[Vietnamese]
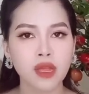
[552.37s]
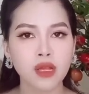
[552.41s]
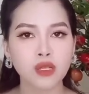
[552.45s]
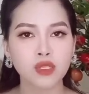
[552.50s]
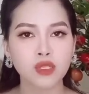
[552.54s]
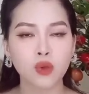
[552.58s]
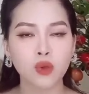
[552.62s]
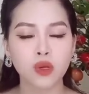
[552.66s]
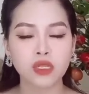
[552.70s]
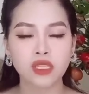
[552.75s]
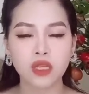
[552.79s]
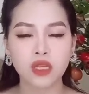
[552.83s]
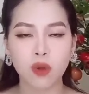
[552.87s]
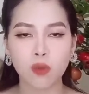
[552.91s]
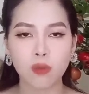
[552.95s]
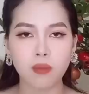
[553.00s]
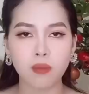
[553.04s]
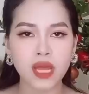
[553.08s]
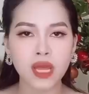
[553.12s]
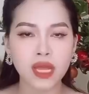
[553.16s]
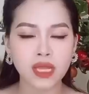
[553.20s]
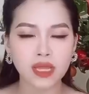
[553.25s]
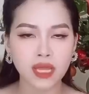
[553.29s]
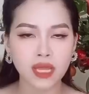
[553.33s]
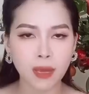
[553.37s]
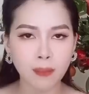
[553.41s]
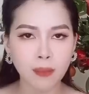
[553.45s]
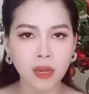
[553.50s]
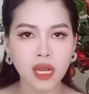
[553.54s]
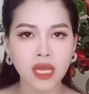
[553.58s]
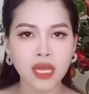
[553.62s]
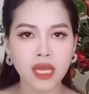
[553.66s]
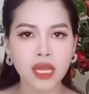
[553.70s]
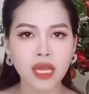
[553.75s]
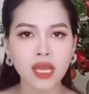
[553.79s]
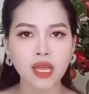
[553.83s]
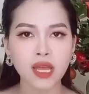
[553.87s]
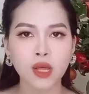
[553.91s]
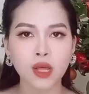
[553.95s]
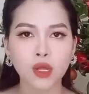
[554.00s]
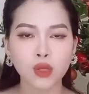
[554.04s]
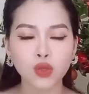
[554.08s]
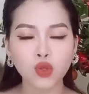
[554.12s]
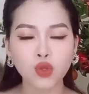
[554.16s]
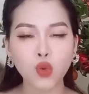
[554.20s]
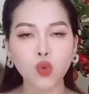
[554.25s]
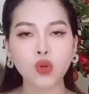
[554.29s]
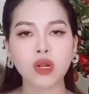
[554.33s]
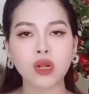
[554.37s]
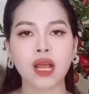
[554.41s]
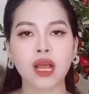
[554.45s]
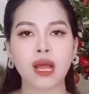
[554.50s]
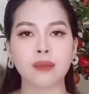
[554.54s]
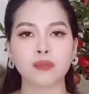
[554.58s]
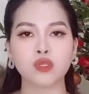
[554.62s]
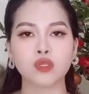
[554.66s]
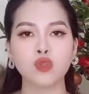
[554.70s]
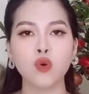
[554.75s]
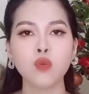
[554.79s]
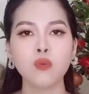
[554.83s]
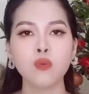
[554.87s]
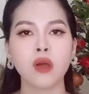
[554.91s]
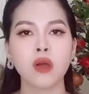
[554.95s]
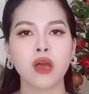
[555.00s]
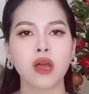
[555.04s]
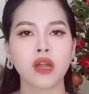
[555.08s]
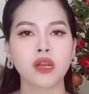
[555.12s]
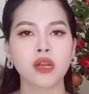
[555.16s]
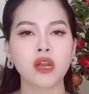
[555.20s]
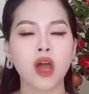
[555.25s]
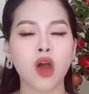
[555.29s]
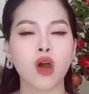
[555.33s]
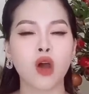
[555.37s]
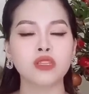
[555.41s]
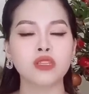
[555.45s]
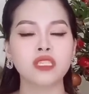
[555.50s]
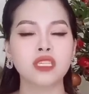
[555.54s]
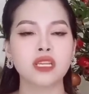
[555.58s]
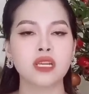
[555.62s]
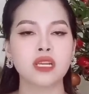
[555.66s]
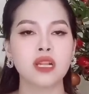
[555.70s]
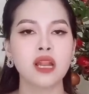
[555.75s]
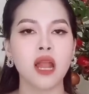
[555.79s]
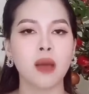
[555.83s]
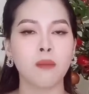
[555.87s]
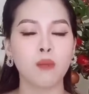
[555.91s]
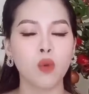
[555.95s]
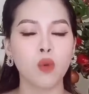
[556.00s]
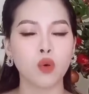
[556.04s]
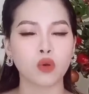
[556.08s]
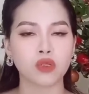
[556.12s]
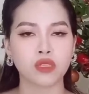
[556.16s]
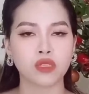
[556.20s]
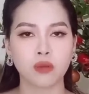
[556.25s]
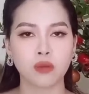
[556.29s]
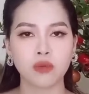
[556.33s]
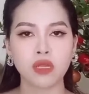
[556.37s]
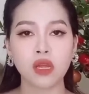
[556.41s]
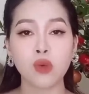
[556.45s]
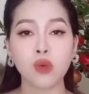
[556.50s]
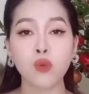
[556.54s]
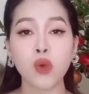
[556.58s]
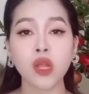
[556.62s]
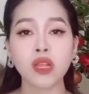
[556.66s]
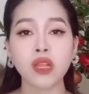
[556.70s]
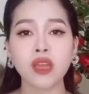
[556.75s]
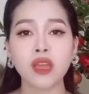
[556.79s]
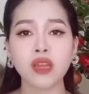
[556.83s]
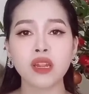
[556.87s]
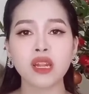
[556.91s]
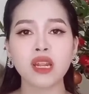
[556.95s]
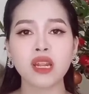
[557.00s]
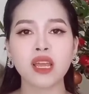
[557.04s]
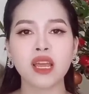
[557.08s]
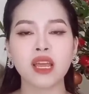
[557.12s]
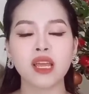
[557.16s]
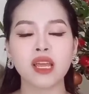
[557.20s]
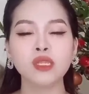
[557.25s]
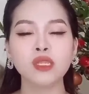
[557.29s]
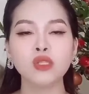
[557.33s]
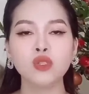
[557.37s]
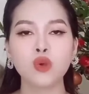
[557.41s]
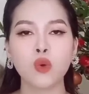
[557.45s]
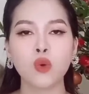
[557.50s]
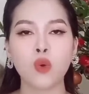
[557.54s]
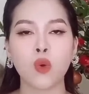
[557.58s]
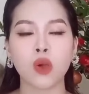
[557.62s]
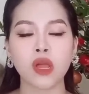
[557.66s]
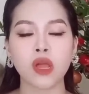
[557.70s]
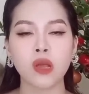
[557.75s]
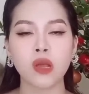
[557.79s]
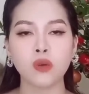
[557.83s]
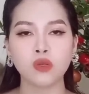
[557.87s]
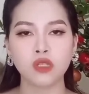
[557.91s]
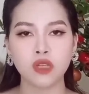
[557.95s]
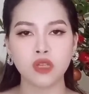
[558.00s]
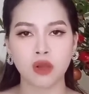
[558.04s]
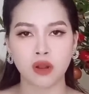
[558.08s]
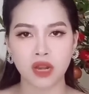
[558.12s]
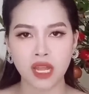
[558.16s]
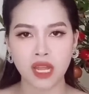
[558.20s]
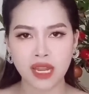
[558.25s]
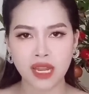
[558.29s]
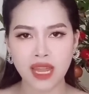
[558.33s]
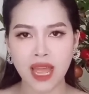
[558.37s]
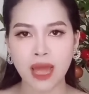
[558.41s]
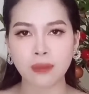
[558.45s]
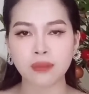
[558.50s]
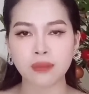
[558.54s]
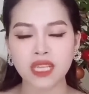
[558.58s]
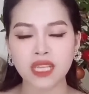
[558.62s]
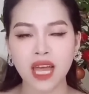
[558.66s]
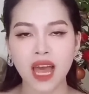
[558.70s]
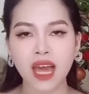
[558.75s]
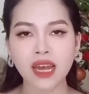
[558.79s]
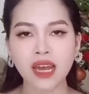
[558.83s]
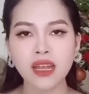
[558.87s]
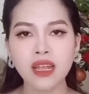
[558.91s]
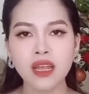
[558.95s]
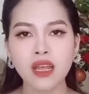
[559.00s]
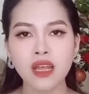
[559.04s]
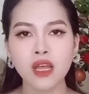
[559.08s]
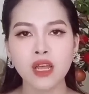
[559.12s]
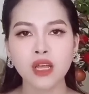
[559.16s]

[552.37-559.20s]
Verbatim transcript: Rồi chồng bị tâm lý, tụt cảm xúc đó chính là một trong những nguyên nhân khiến cho cuộc yêu trở nên nhàm chán.